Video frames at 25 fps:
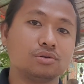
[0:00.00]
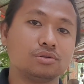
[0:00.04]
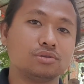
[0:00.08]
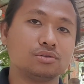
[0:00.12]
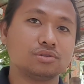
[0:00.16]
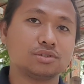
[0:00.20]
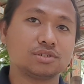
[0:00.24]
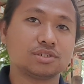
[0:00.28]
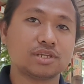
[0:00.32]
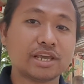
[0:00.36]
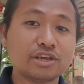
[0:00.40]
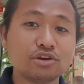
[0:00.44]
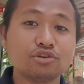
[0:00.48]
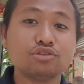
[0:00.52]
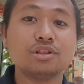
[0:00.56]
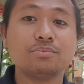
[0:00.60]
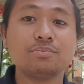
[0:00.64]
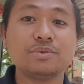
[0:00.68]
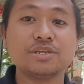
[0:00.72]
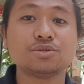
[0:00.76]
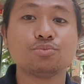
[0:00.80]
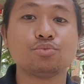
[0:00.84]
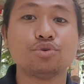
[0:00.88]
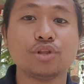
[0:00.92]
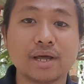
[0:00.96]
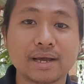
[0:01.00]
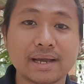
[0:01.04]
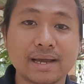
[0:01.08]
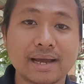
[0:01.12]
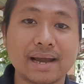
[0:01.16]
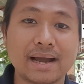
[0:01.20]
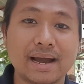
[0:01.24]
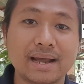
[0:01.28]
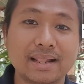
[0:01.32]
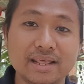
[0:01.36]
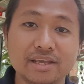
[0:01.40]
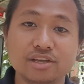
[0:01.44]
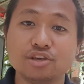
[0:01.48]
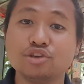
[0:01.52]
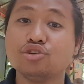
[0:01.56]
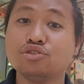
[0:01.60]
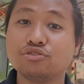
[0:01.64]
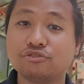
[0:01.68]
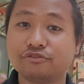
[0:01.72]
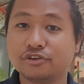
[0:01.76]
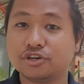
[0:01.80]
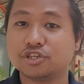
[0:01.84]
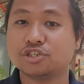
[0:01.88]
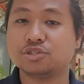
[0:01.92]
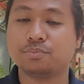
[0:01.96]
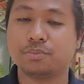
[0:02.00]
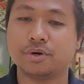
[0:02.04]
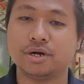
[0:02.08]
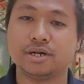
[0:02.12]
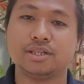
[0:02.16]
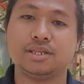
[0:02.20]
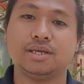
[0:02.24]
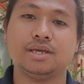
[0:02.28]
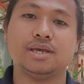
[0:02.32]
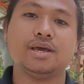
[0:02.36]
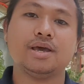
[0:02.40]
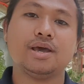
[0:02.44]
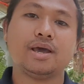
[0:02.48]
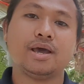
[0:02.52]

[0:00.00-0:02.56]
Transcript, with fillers: Sa'yo mismo nang gagaling, yun yung first party.